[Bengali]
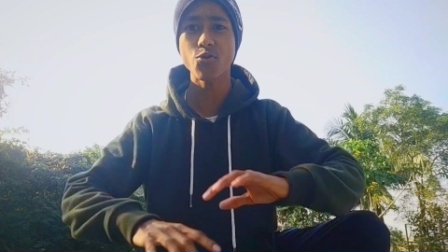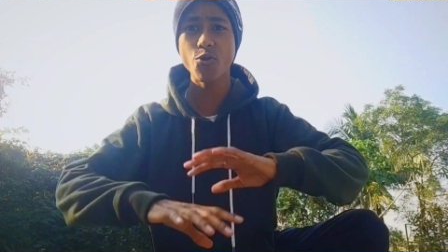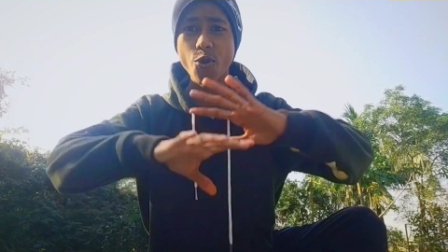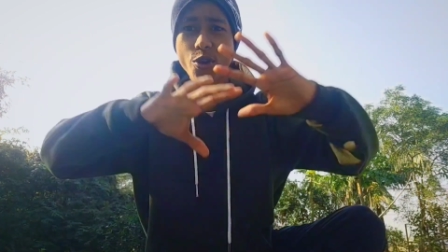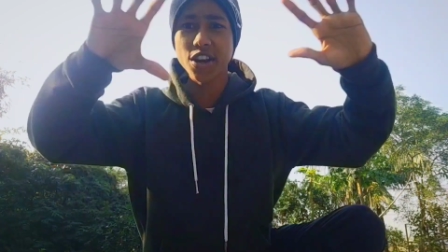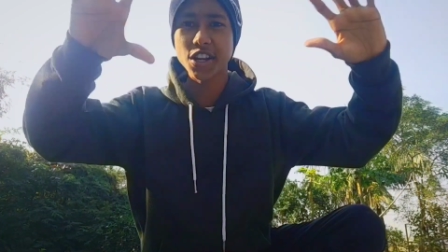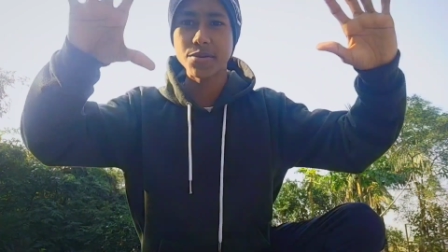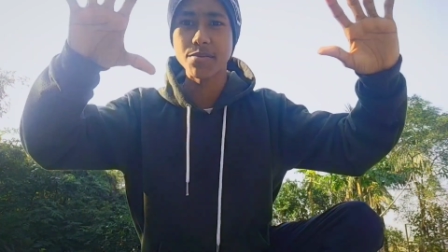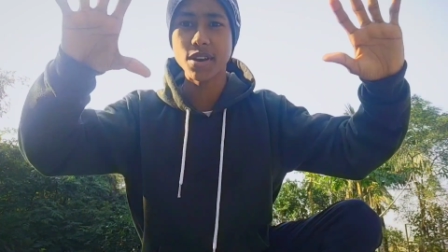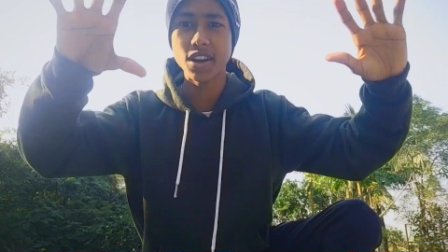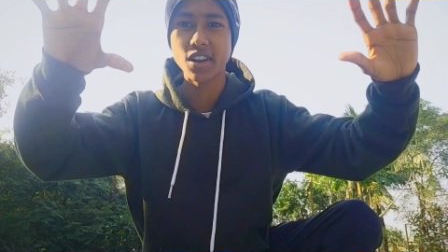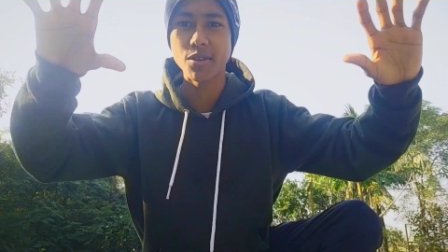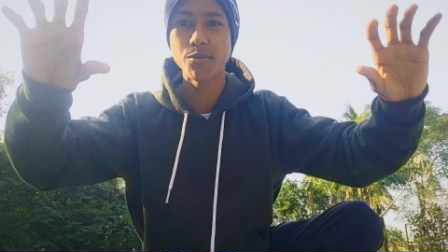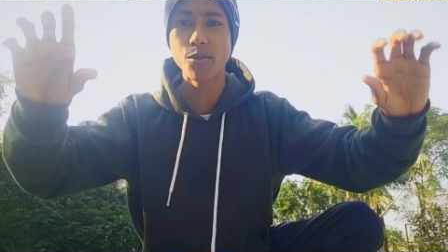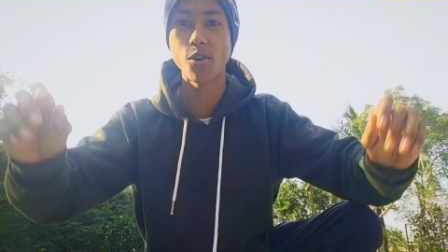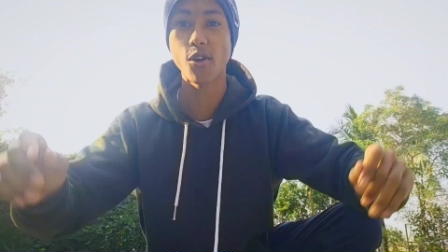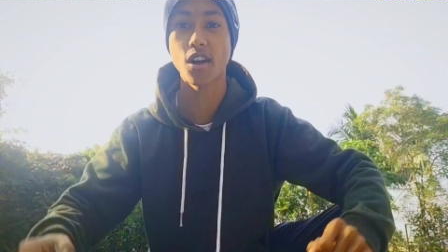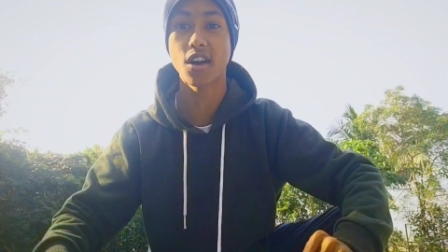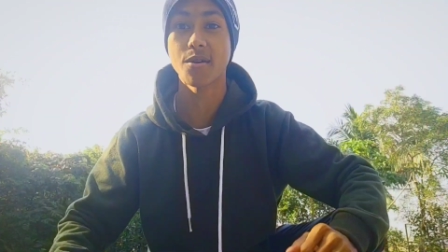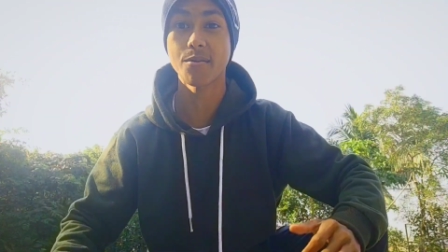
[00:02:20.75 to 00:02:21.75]
ওয়েস্ট বেঙ্গল
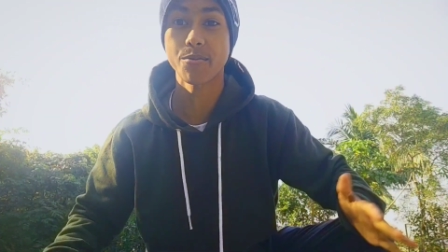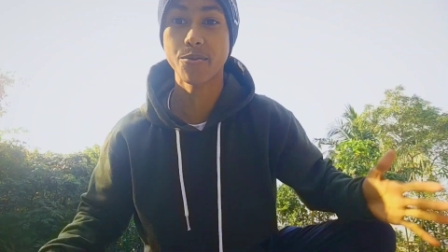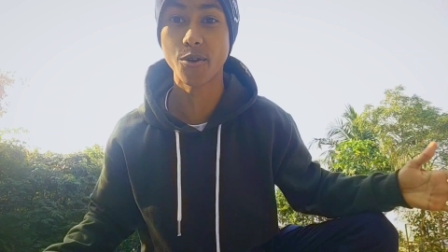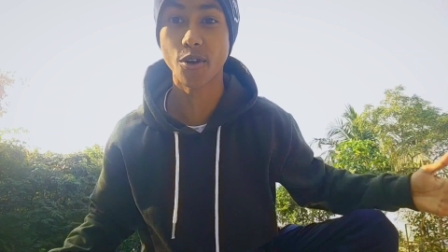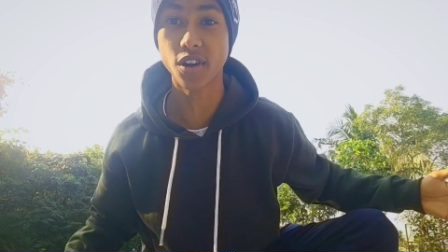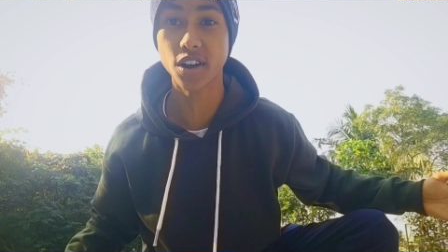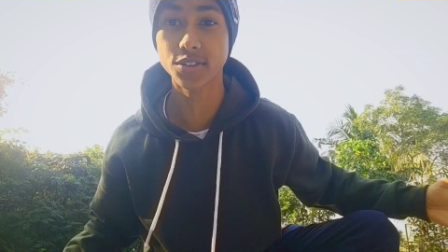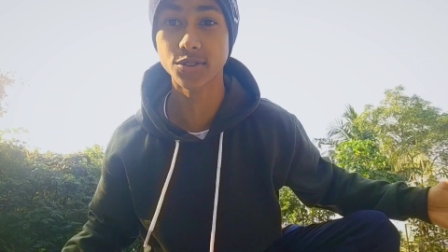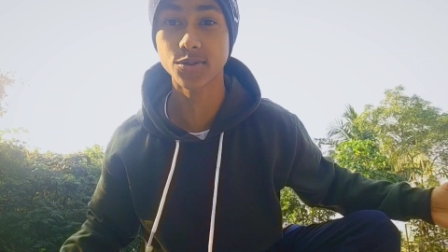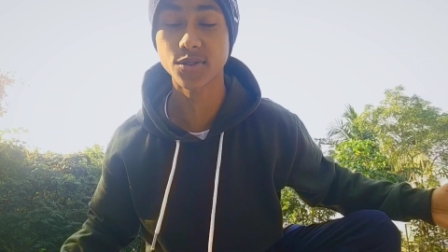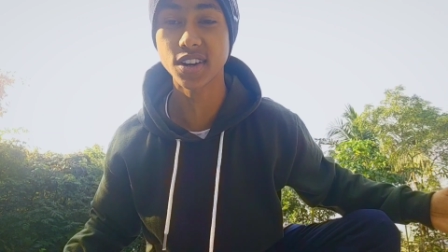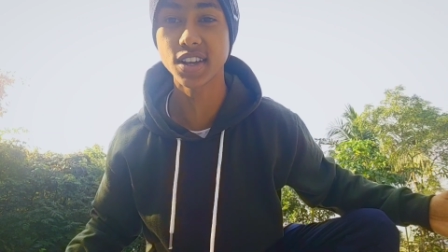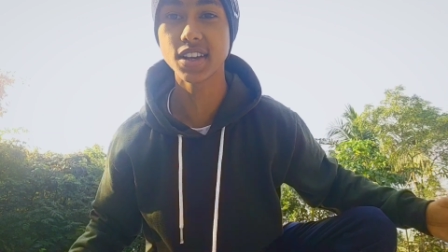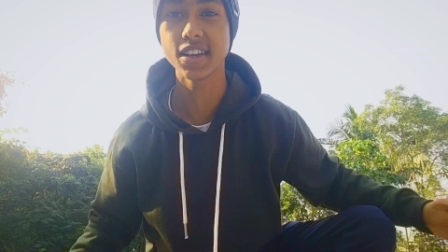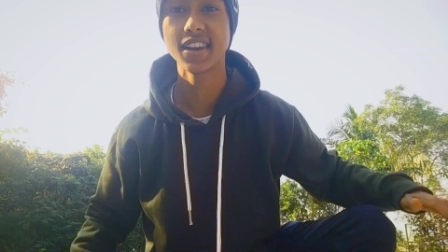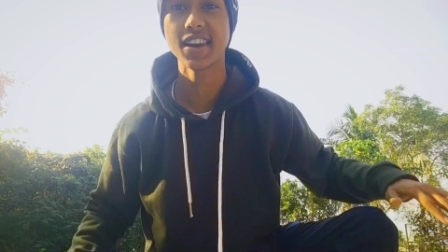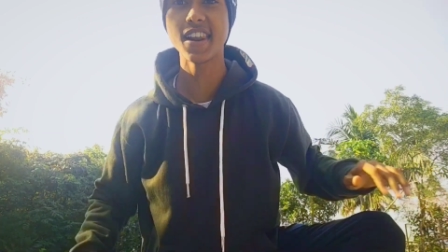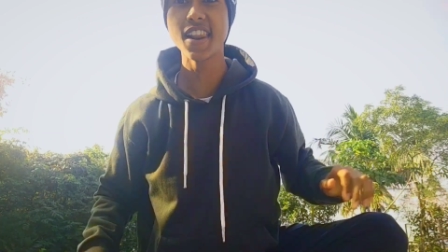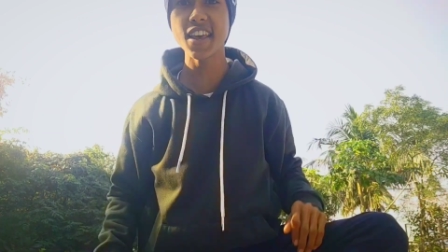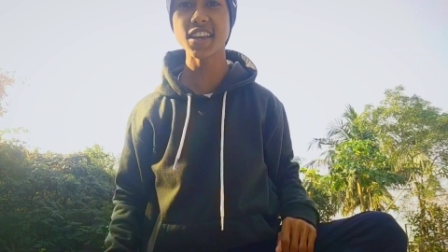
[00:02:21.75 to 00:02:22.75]
ব্লগার প্রকাশ তোরে
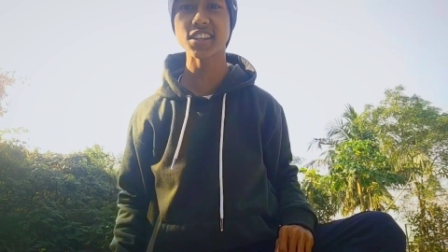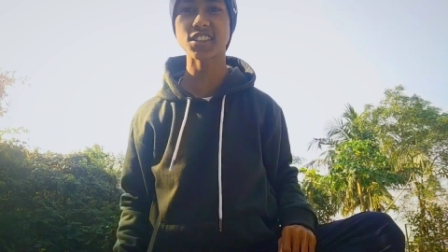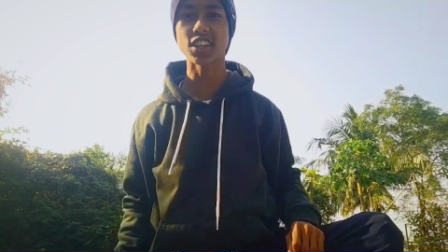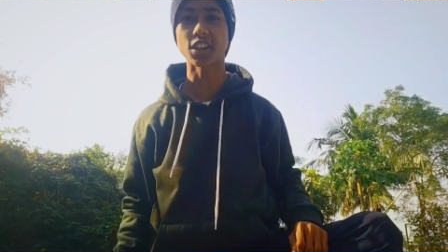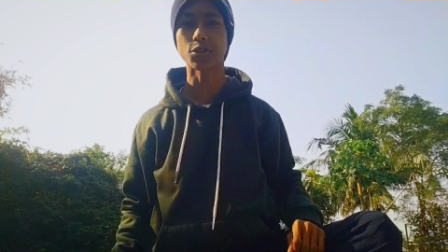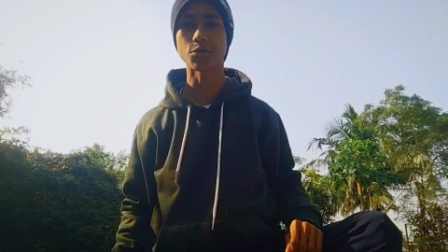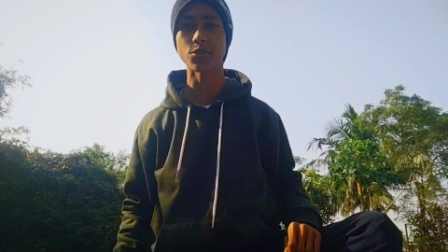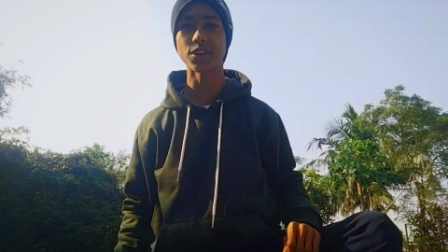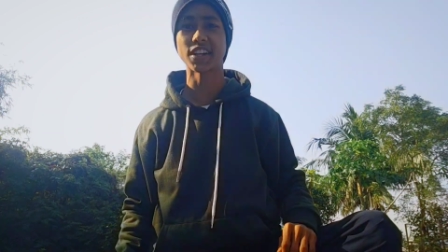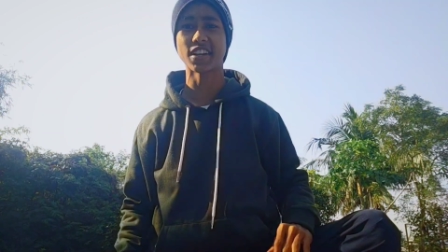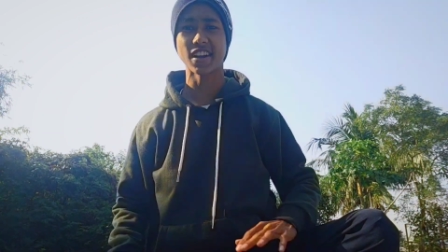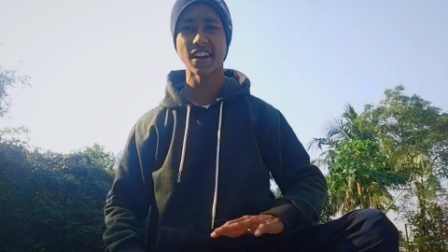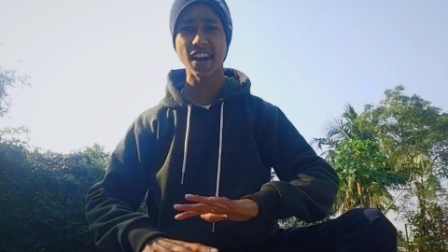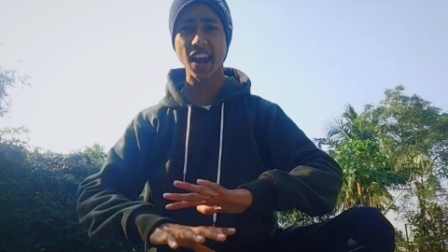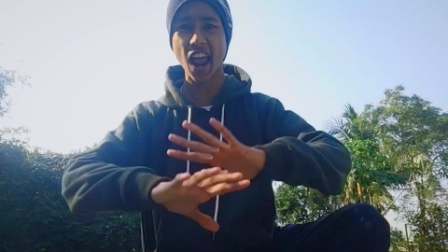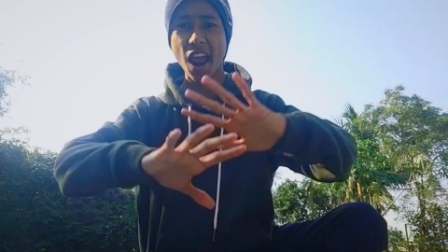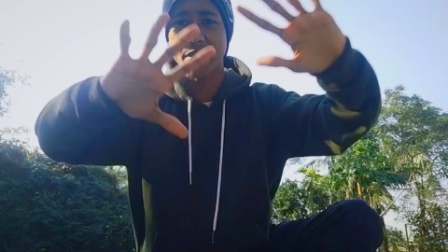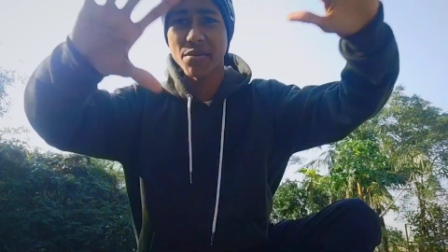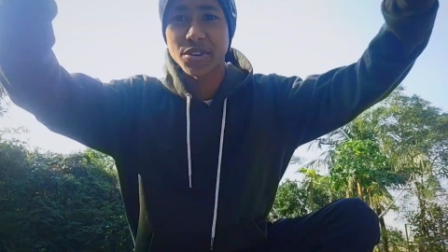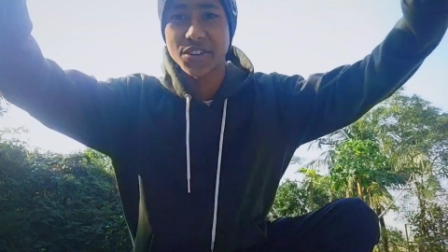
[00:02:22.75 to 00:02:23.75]
লেস দ্য টুইট
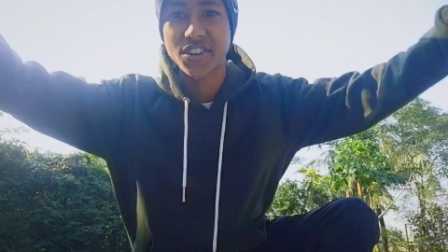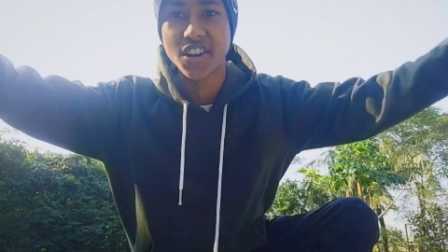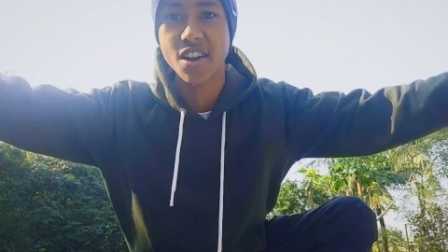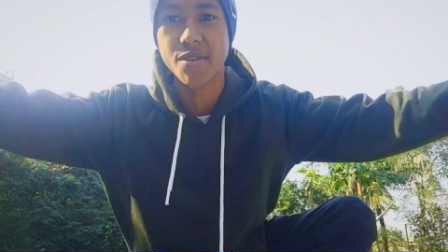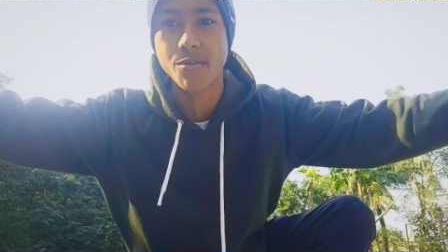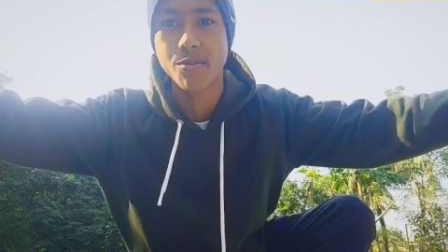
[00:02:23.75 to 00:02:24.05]
লাইফ স্টাইল